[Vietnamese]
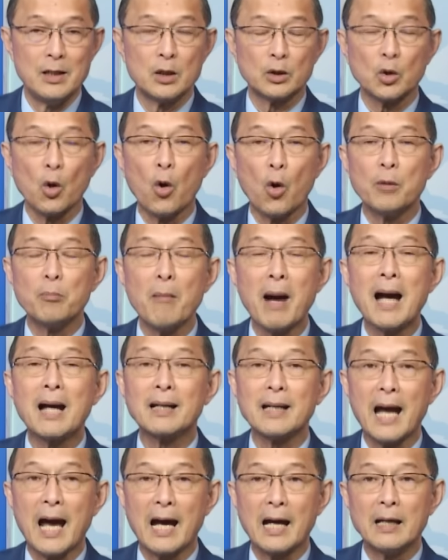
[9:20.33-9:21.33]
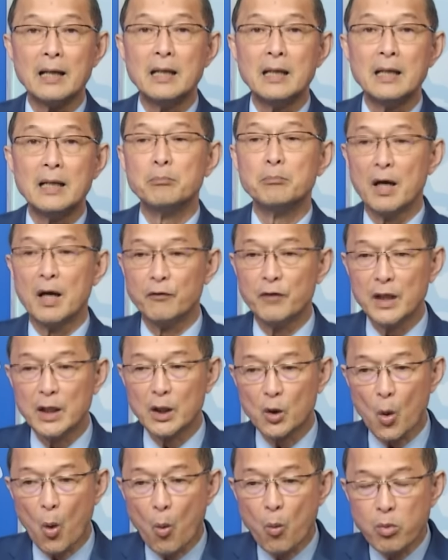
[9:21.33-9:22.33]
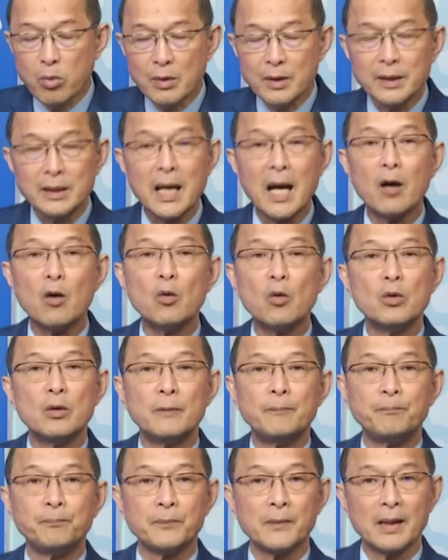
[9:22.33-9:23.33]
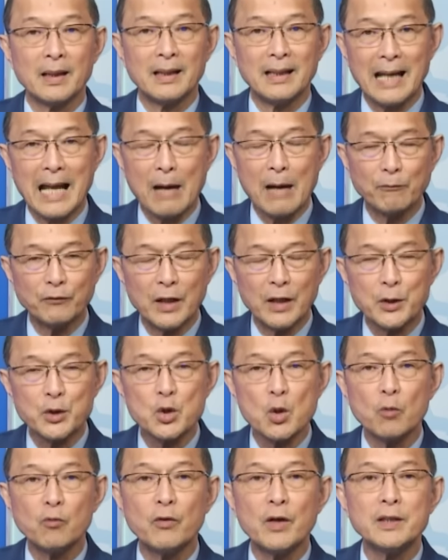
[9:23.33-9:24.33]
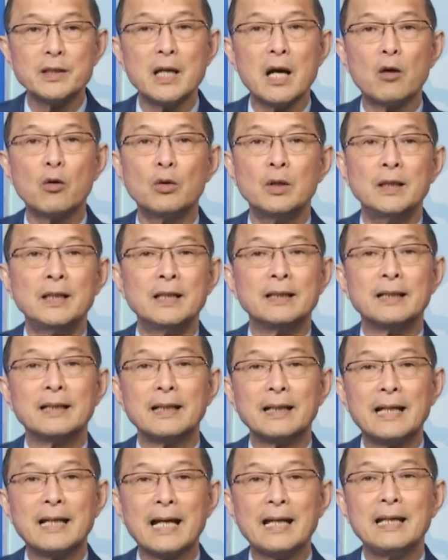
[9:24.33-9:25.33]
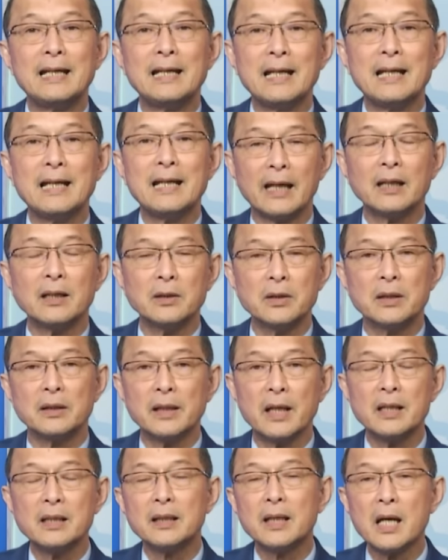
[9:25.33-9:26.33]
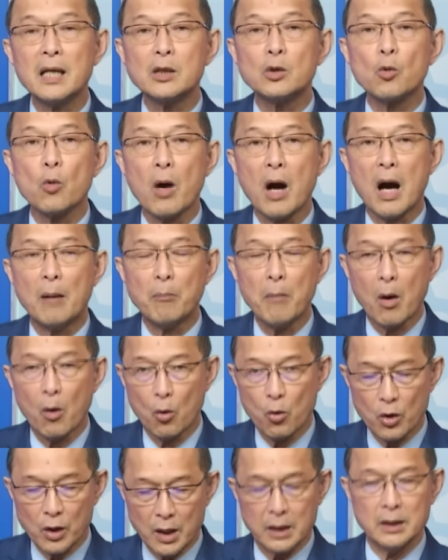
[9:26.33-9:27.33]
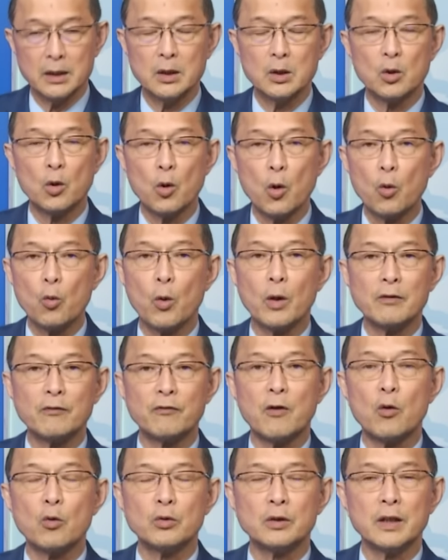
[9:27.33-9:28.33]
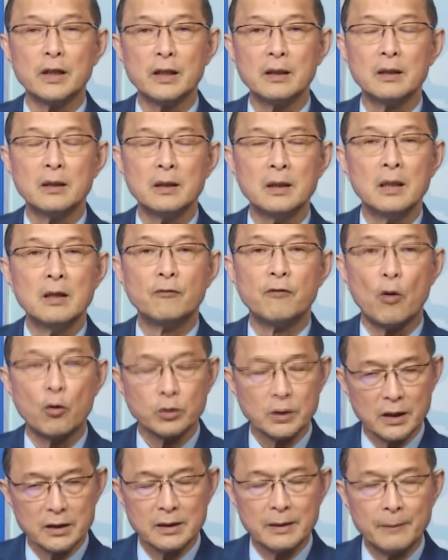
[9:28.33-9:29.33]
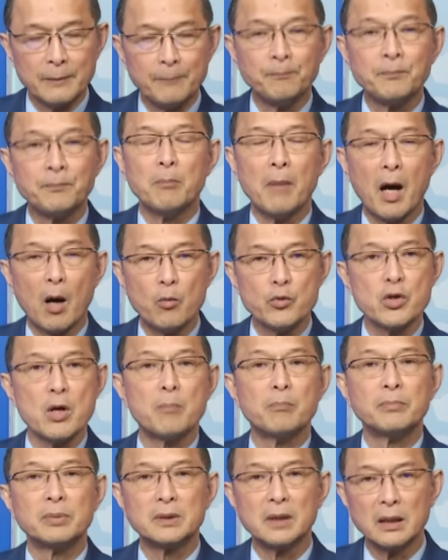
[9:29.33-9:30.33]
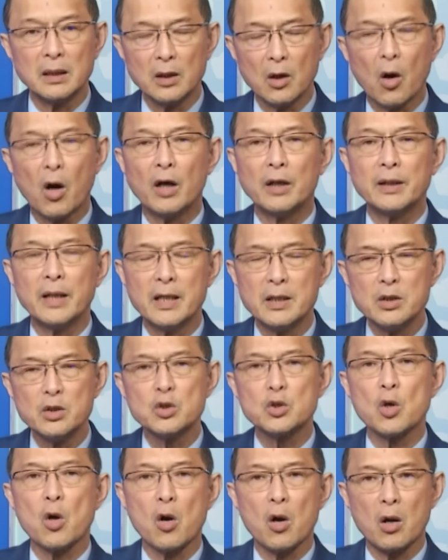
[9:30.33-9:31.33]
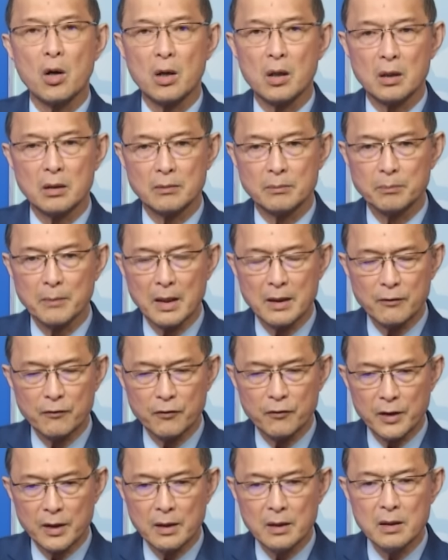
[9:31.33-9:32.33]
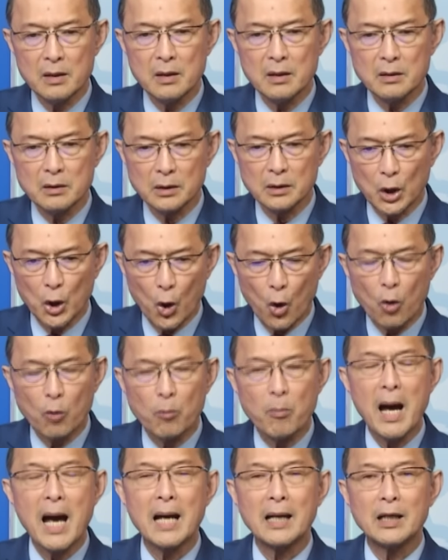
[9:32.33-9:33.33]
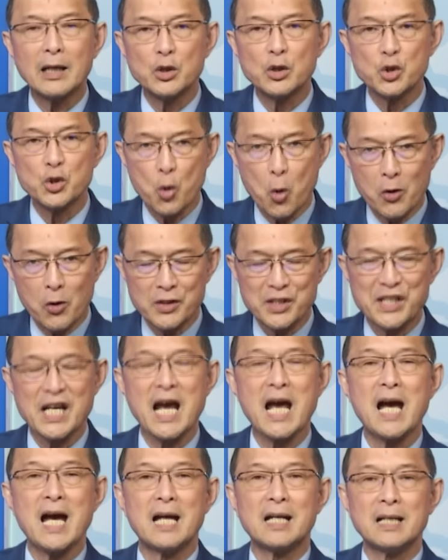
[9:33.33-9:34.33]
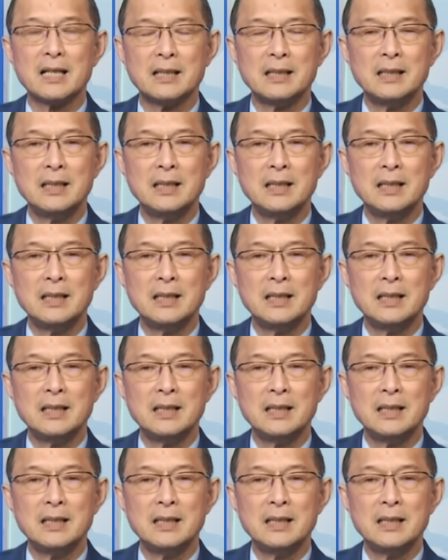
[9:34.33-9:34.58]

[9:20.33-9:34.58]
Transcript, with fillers: tội băng đảng bởi vì cùng nhau làm việc chung với nhau gây ảnh hưởng đến kết quả bầu cử của quận Fulton, Fulton mà ông Trump từng gọi đến cho bên phía tiểu bang Georgia đó